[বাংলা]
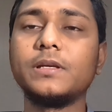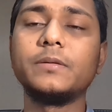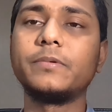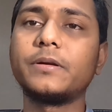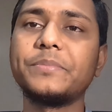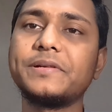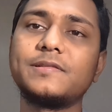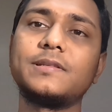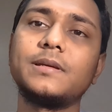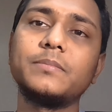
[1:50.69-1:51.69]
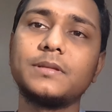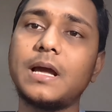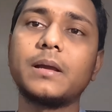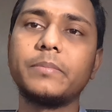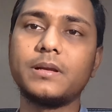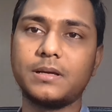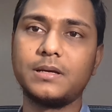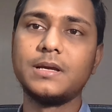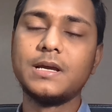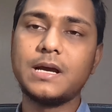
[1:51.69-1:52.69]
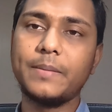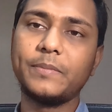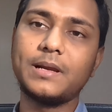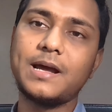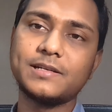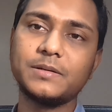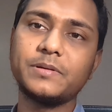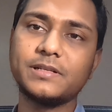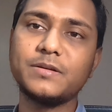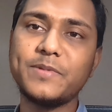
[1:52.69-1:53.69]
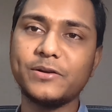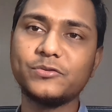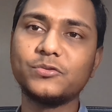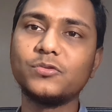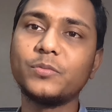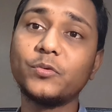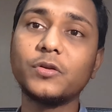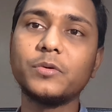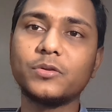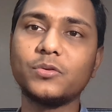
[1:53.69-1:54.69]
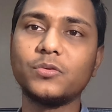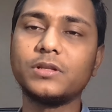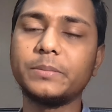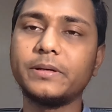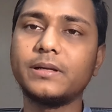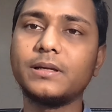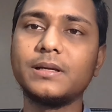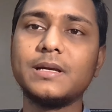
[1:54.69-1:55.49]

ইনভায়রনমেন্ট সেম থাকবে না আপনার আশেপাশের মানুষগুলো পরিবর্তন হতে পারে